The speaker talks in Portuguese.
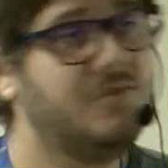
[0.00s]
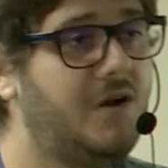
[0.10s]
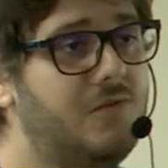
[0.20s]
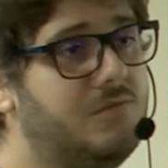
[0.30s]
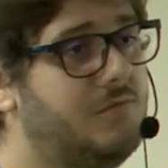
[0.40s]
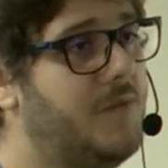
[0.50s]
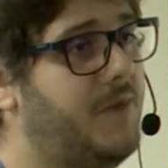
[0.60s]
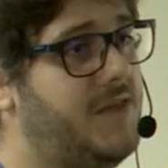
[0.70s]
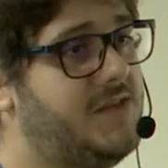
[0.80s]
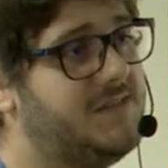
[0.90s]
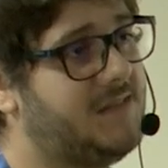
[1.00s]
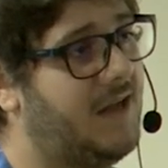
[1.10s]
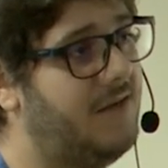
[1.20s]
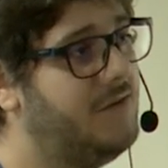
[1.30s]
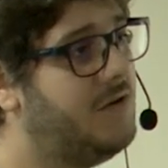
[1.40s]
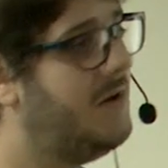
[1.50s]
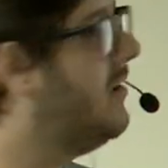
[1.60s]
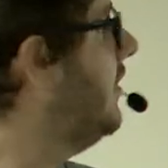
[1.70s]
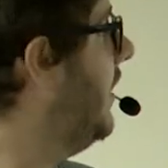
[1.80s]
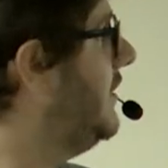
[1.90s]
não é um ambiente estável.
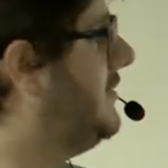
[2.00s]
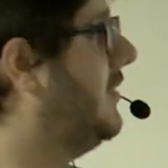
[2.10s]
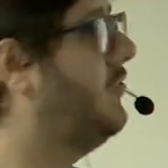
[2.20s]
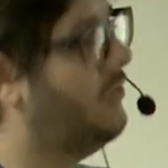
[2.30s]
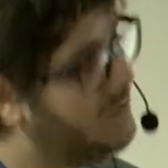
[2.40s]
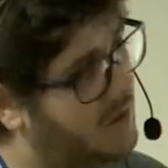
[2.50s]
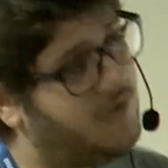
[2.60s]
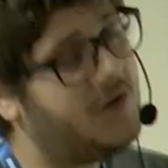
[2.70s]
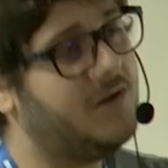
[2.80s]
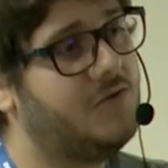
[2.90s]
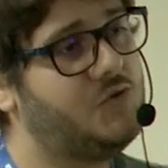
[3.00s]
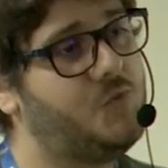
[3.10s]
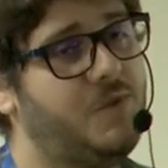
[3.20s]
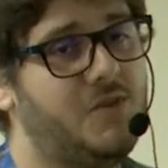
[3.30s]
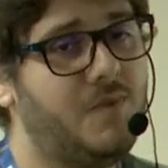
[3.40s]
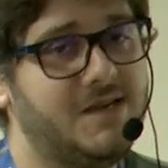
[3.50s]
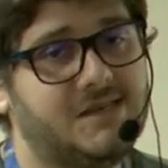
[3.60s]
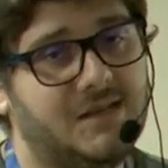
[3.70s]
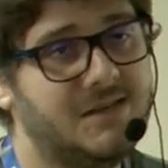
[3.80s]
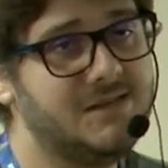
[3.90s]
A gente está toda hora subindo mais
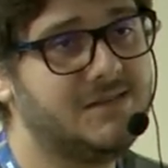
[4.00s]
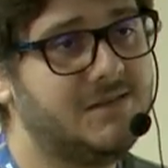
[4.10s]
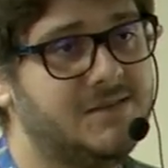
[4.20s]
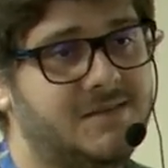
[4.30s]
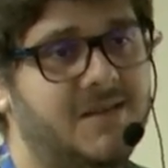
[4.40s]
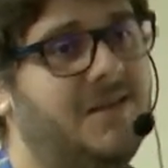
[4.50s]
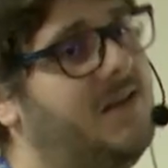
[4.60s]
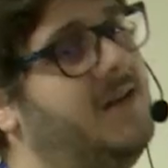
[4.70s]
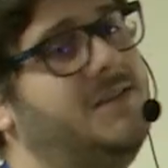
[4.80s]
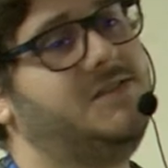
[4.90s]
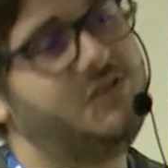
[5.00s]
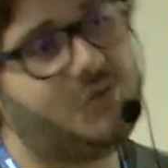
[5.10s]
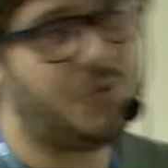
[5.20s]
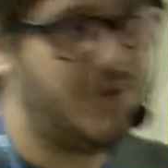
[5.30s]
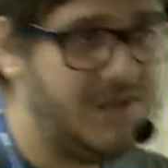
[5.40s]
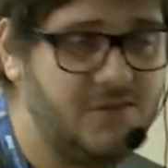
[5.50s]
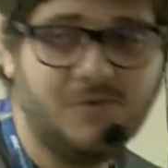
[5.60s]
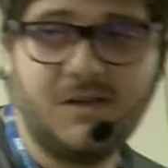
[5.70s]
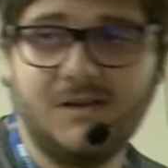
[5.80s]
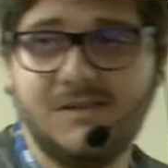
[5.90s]
clusters, destruindo
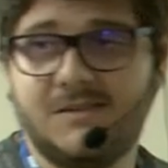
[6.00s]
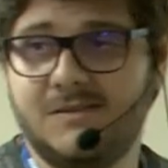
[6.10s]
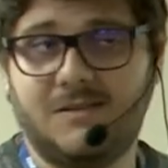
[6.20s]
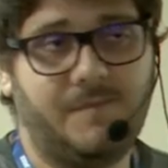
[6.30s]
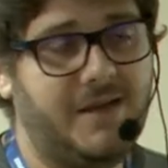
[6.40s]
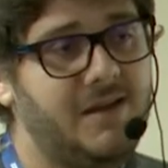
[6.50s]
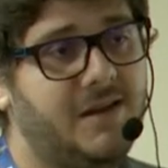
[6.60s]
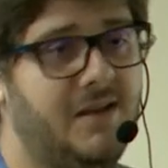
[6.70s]
clusters também, né?